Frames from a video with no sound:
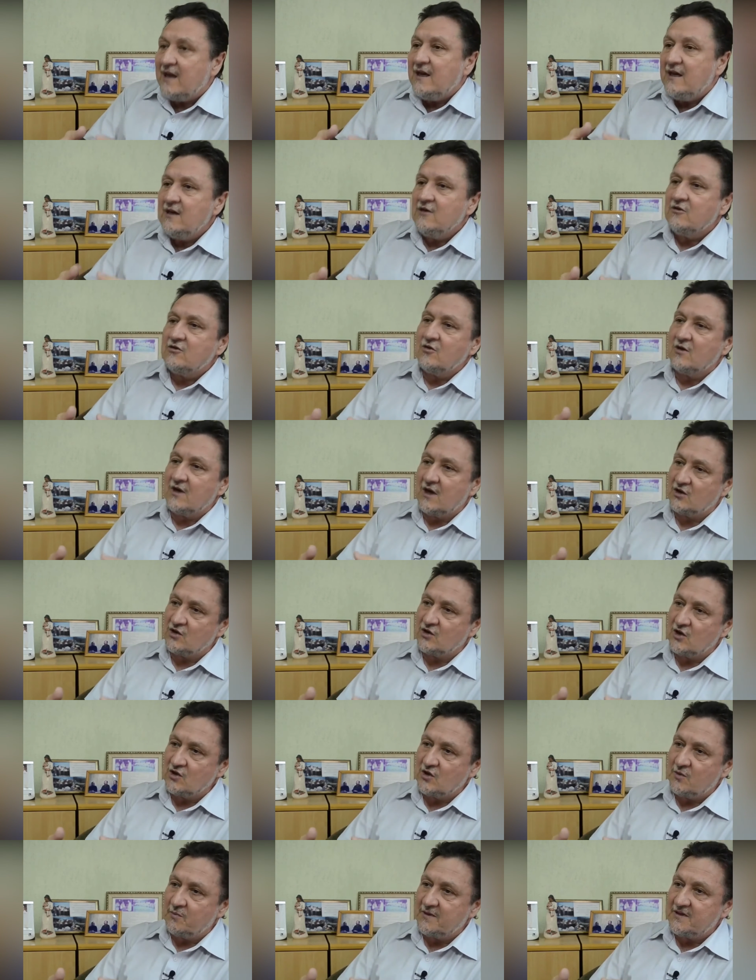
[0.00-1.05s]
isso que a
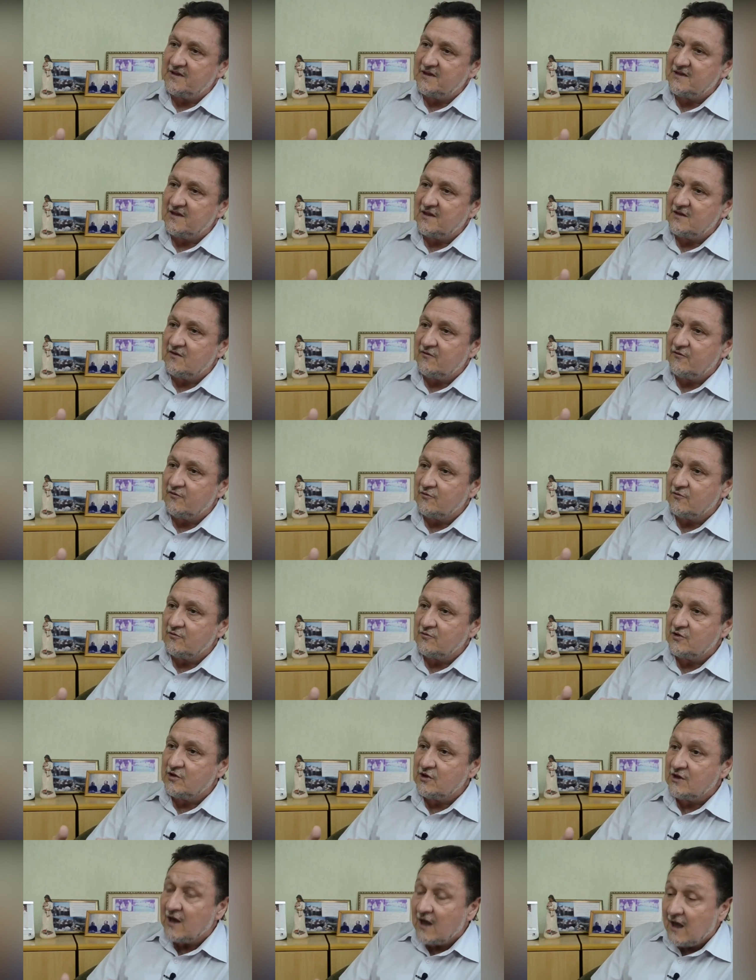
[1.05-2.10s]
gente precisa
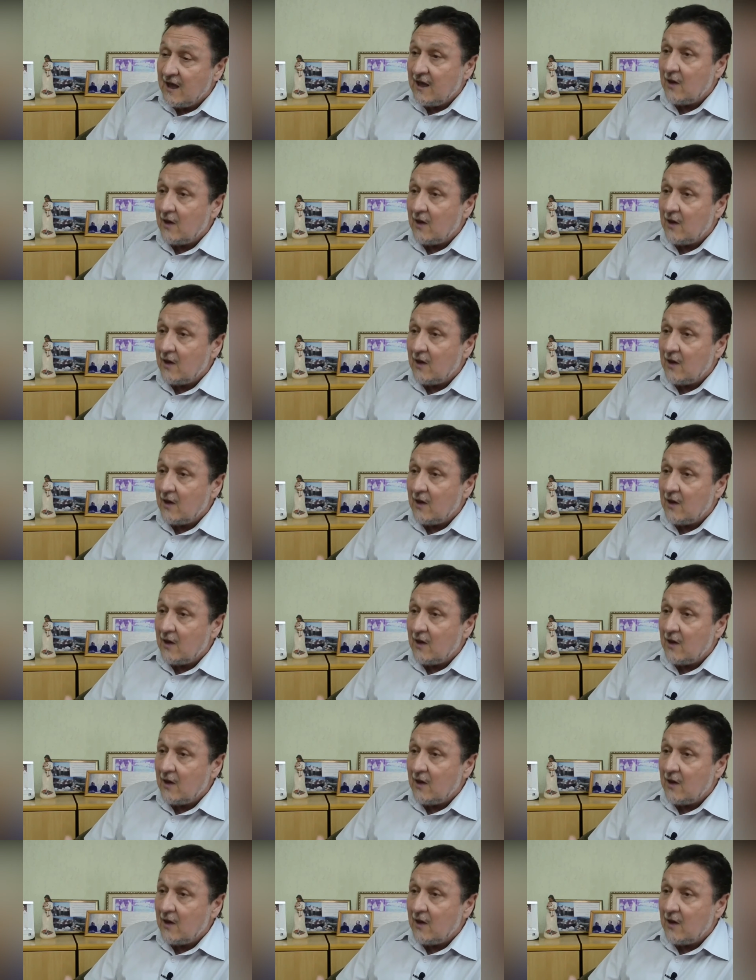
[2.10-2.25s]
difundir.